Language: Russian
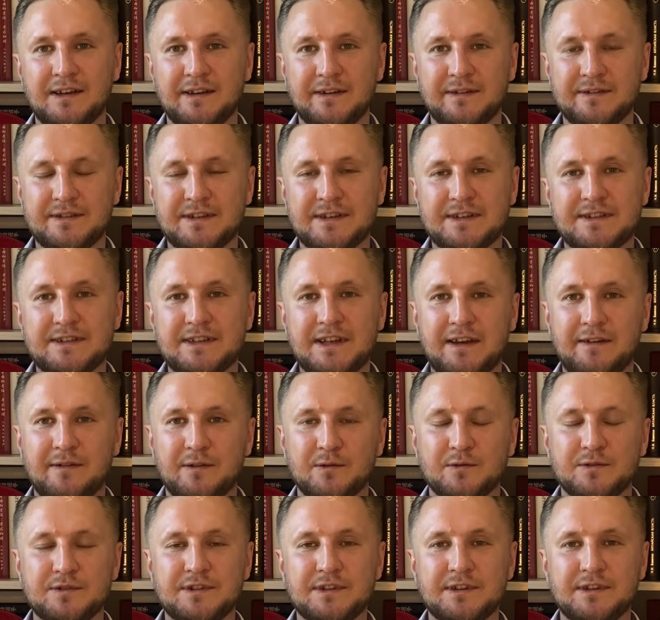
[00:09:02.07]
в составе
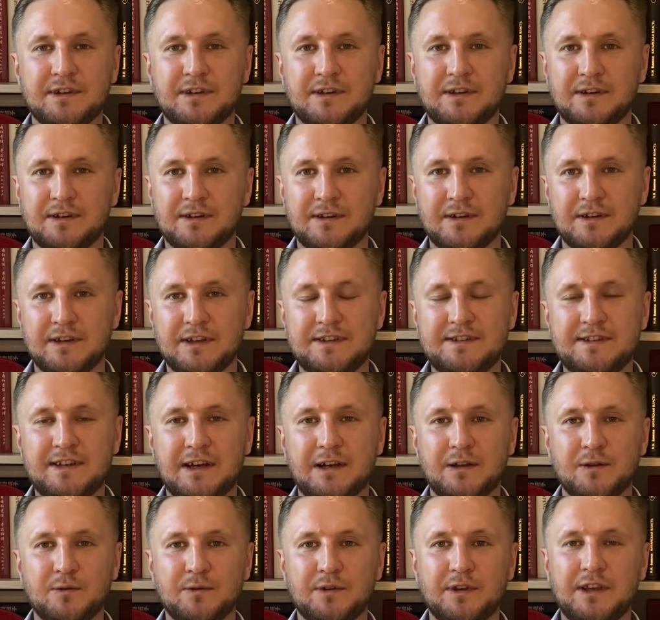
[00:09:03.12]
уст, э,
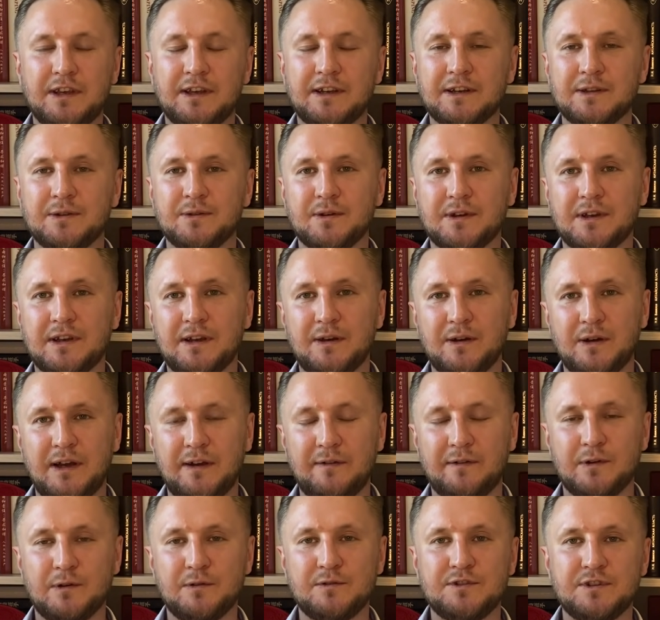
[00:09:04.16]
идеологии, которая
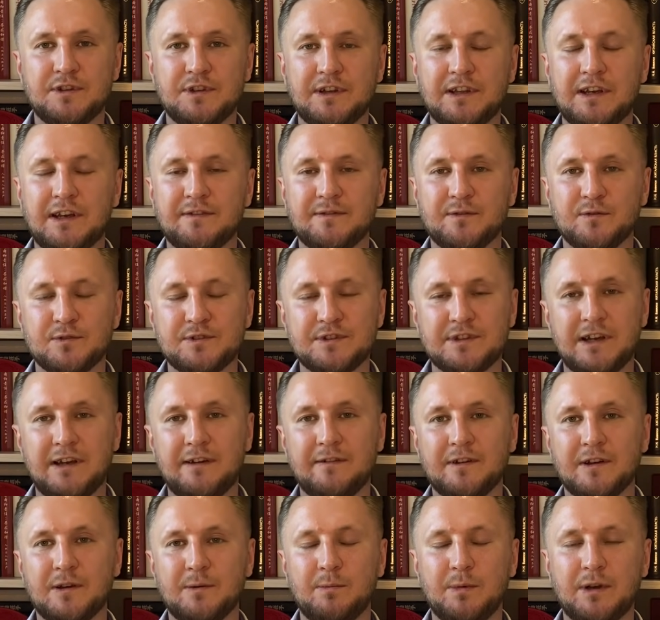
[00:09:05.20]
включена в
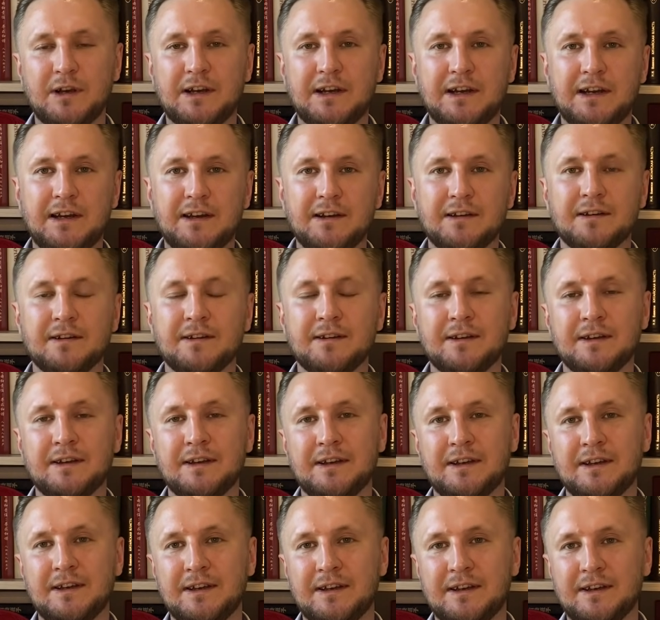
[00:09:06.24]
устав КПК,
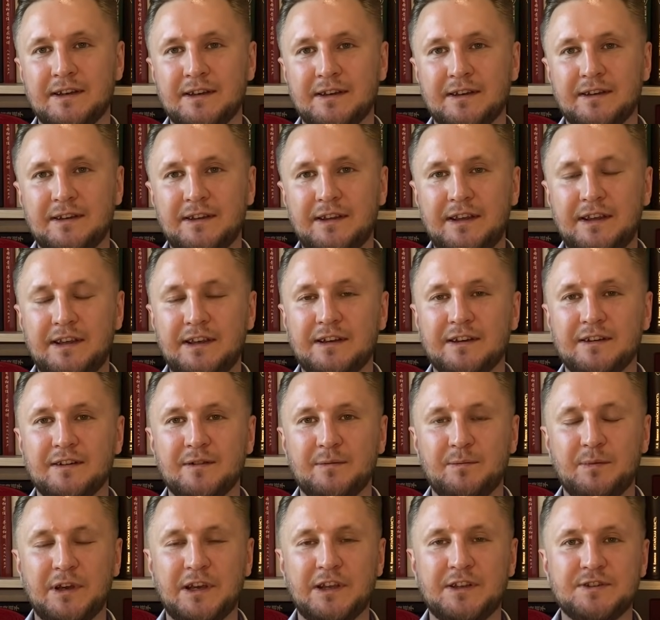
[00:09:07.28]
и в
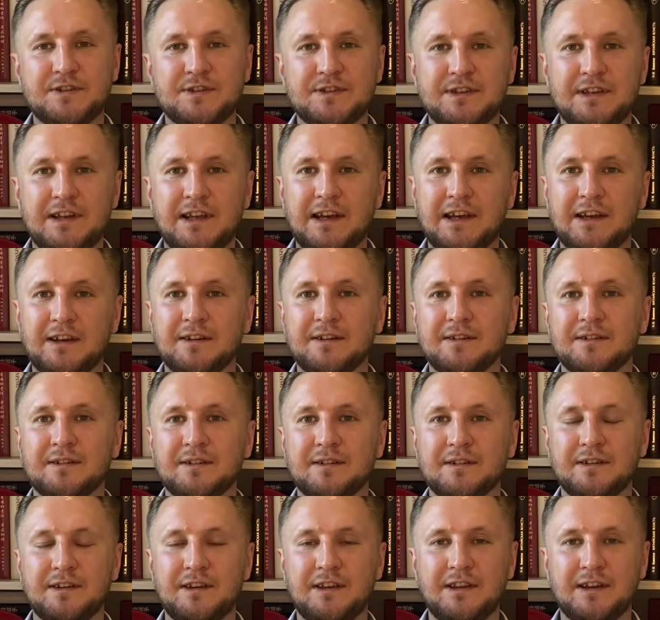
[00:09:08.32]
перечисляя
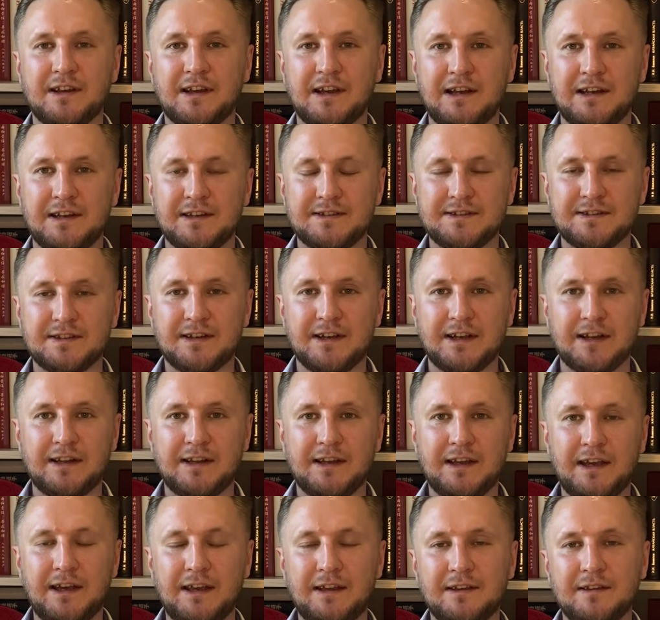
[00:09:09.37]
генеральных
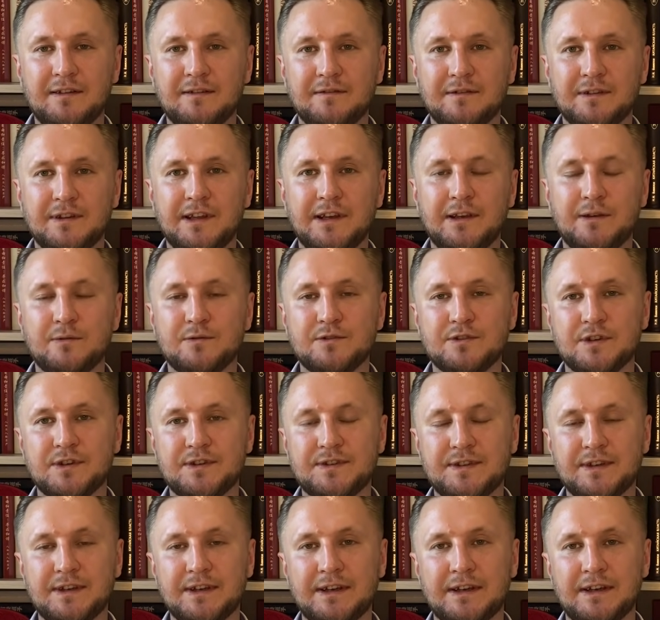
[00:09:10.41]
секретарей
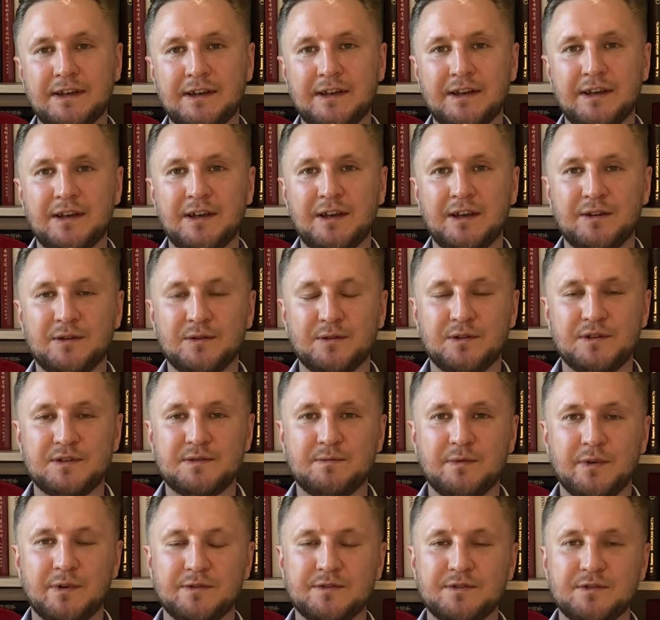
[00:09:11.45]
выдающихся, то есть
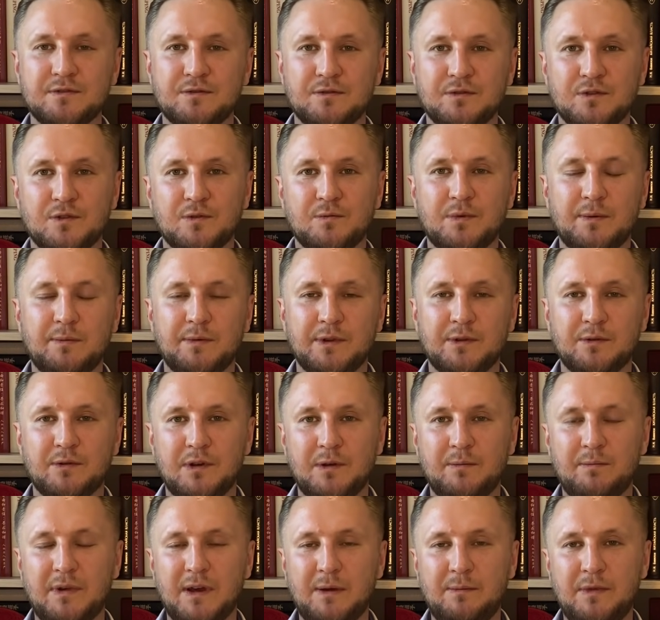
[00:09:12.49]
Мао Цзэдуна
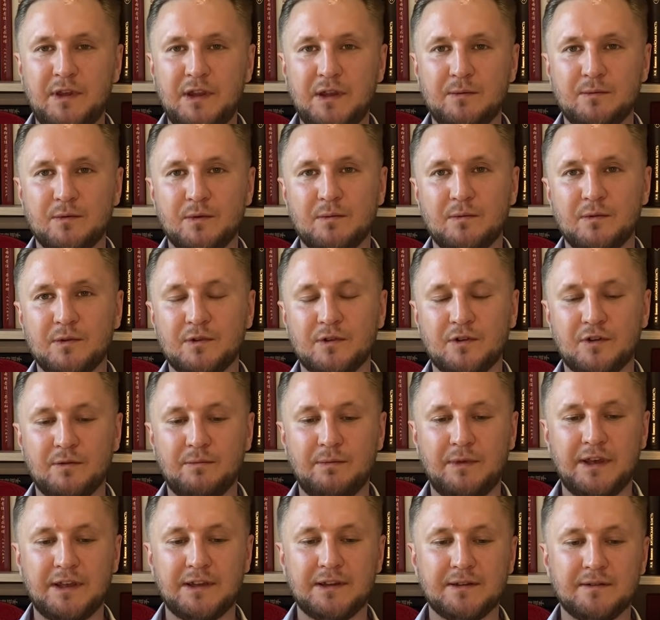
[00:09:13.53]
упомянули по минимуму,
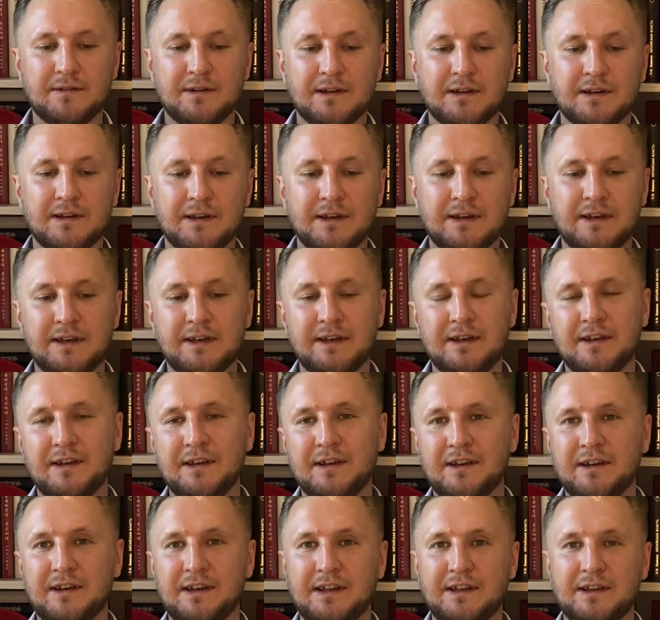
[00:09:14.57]
кроме этого,
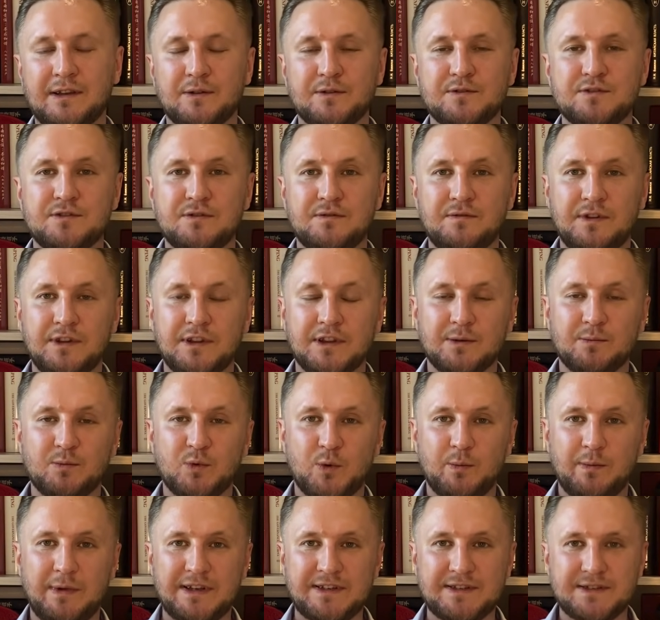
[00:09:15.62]
это очень видно по
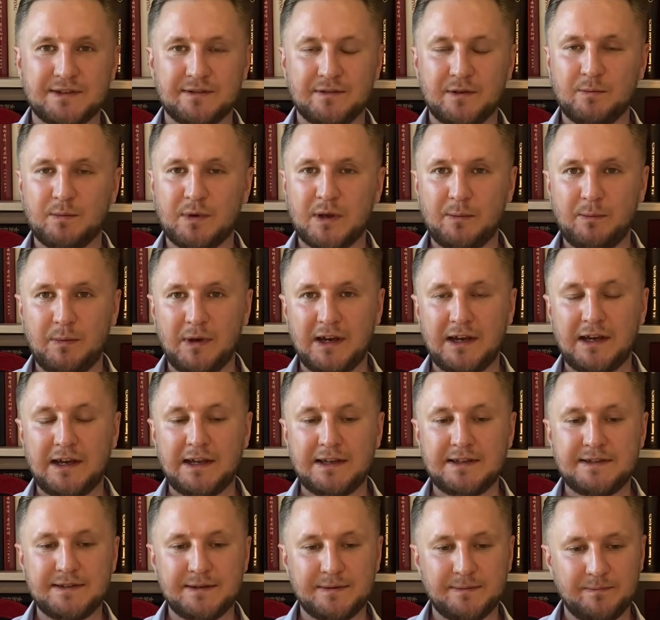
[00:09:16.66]
массовой
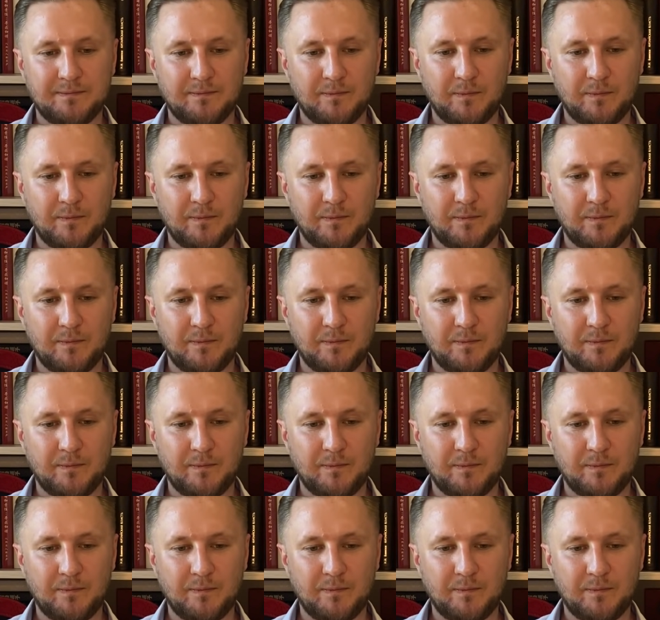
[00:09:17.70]
пропаганде.